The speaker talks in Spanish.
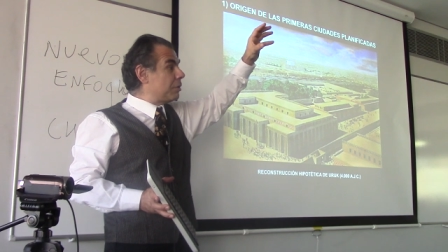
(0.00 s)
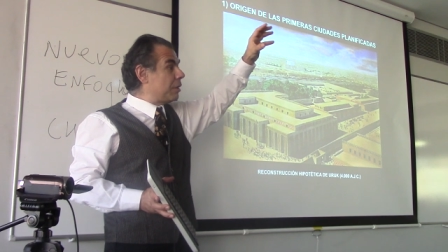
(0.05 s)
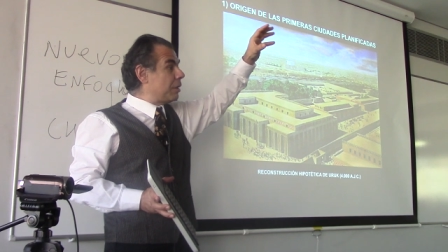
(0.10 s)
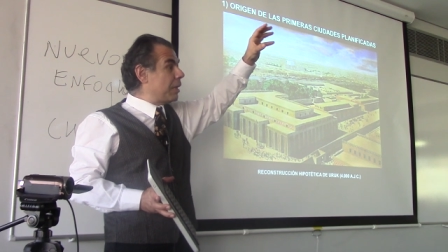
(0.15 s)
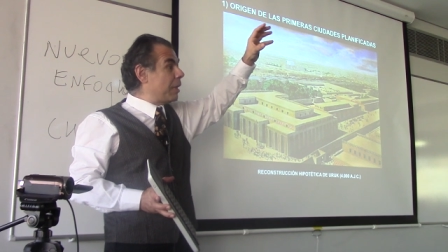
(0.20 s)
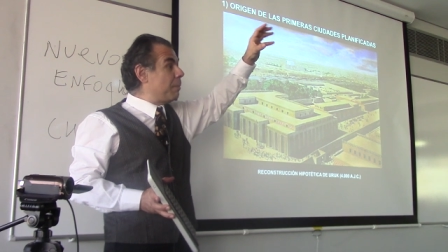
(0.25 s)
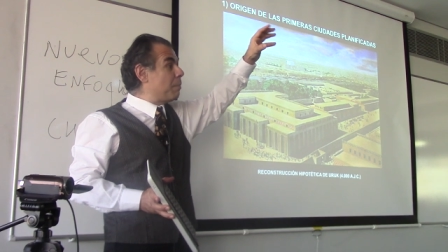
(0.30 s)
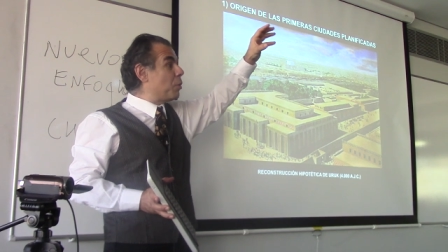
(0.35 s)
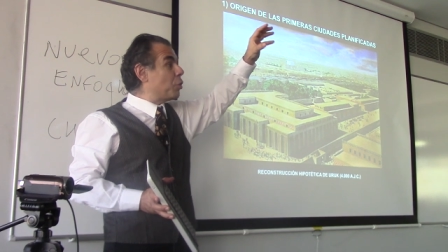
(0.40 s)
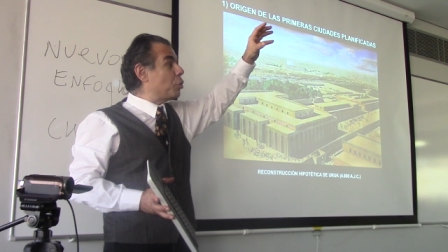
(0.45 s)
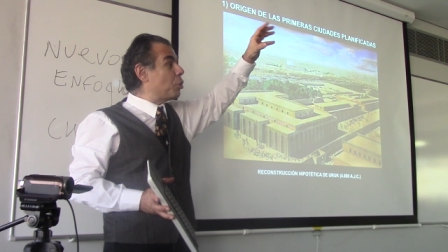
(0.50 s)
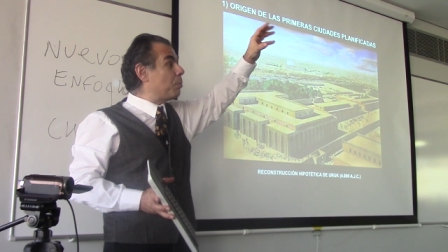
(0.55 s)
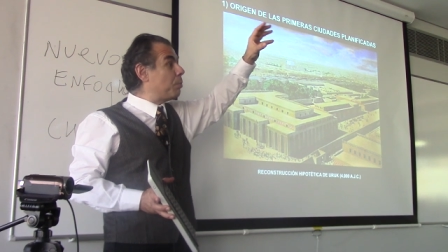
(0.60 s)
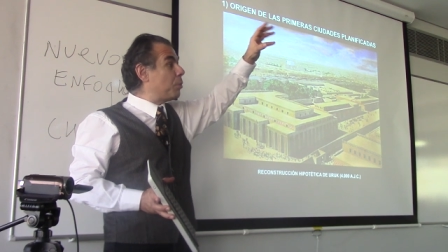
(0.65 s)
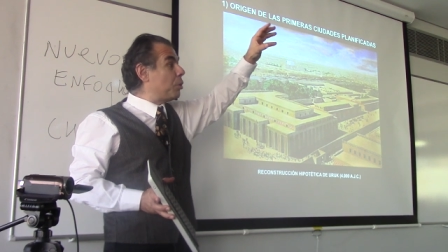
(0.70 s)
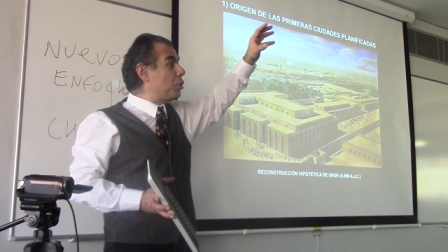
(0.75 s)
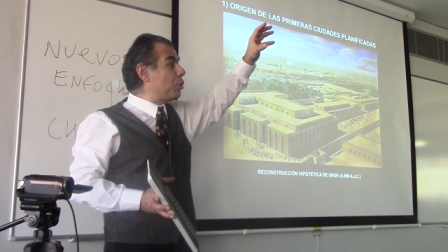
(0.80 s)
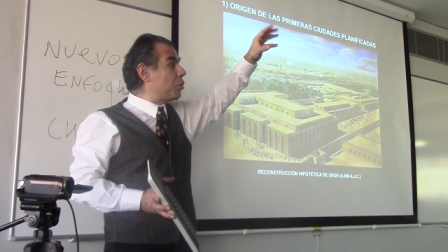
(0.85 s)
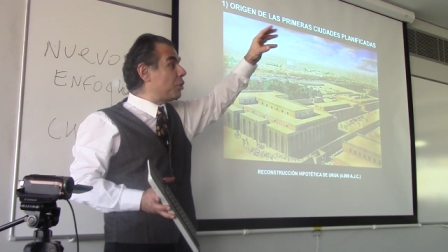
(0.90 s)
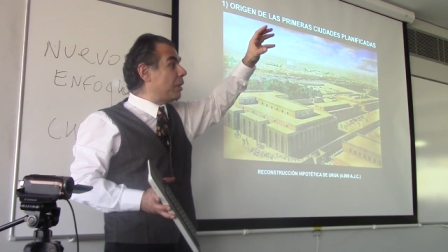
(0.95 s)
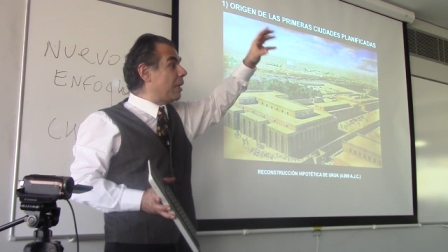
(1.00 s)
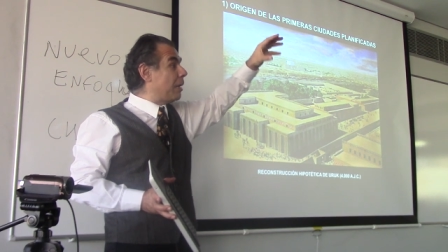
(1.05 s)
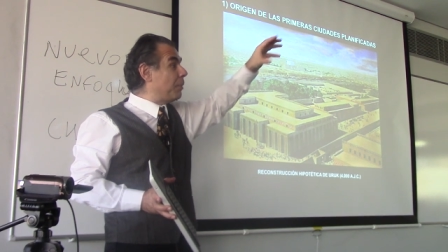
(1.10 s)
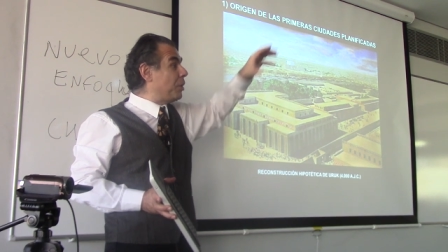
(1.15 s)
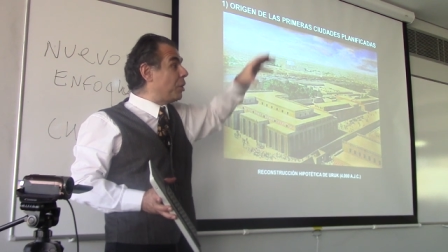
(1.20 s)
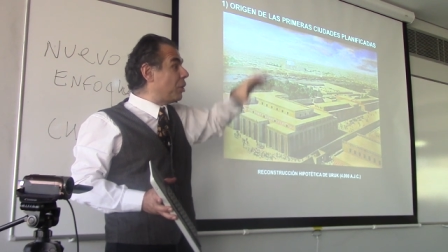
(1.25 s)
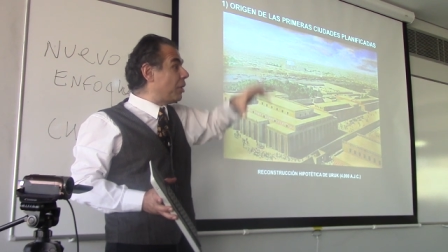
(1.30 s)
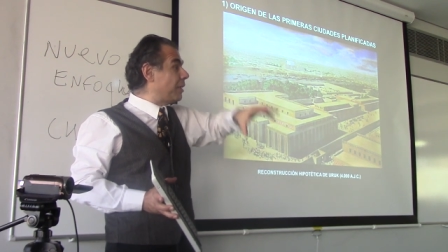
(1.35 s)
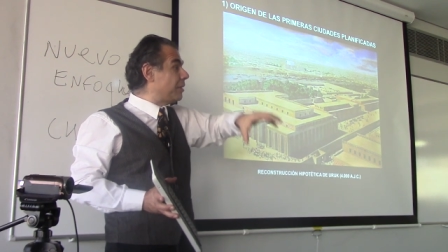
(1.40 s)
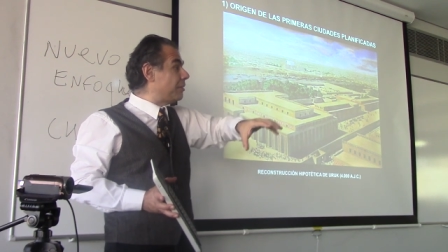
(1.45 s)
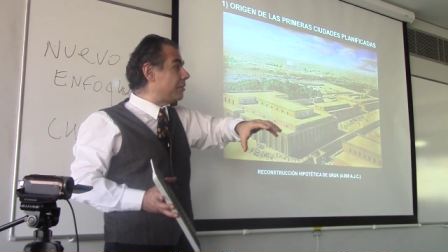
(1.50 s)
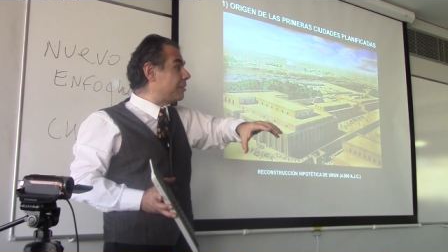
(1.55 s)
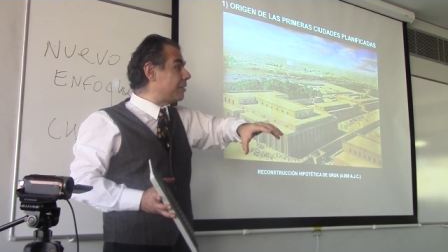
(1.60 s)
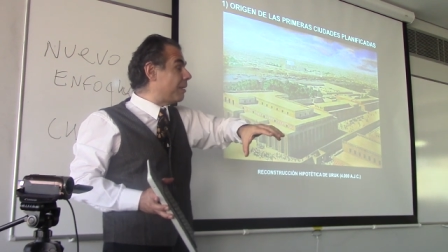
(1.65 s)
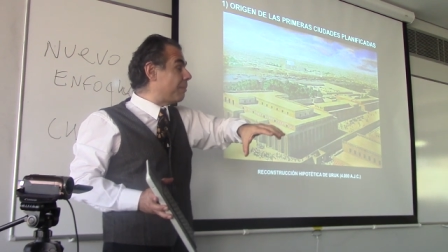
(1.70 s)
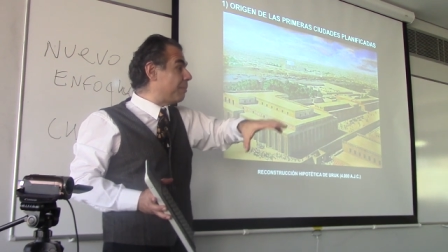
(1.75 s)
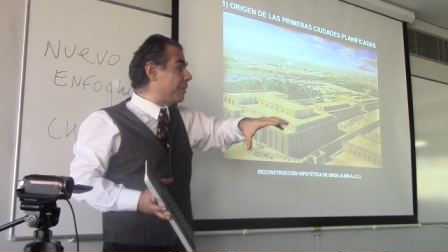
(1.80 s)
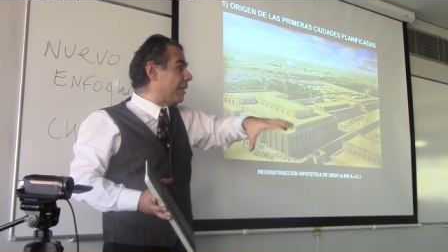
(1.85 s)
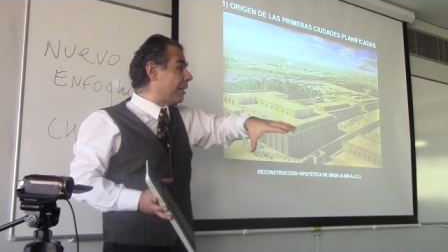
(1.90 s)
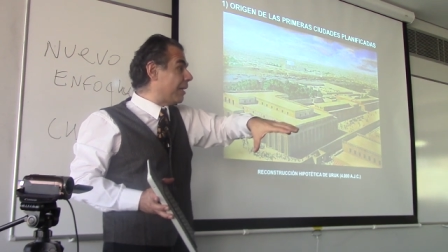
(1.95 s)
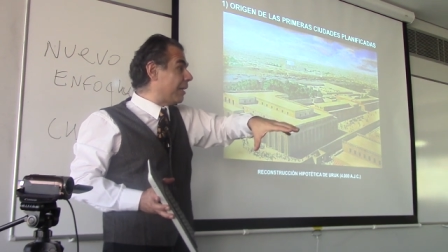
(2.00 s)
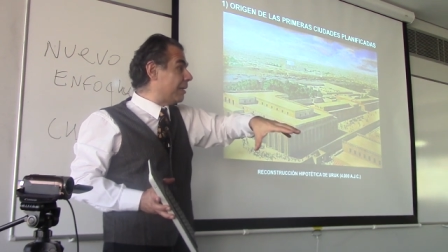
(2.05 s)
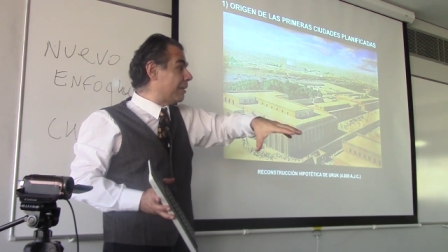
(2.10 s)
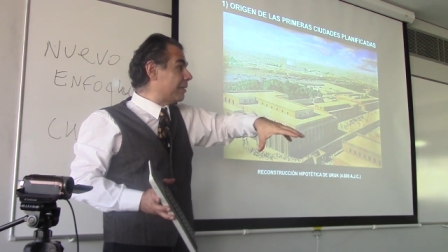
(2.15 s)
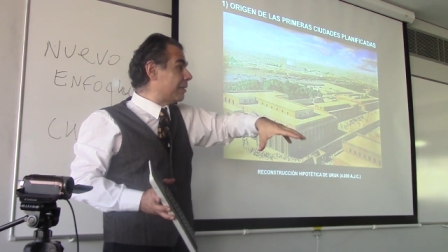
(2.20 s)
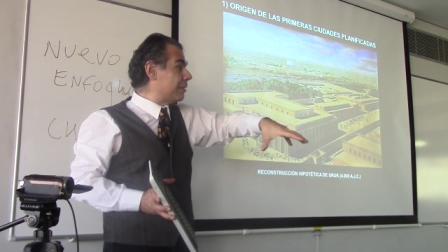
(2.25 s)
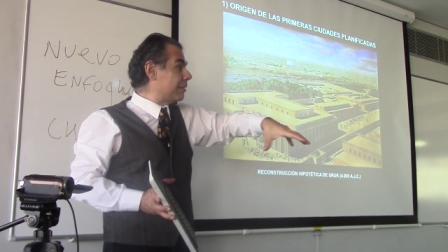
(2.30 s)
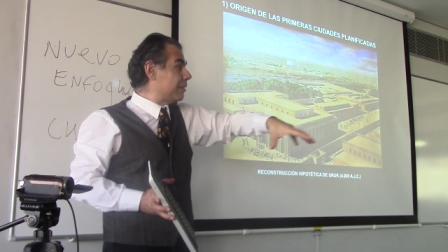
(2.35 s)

el monopolio de la violencia para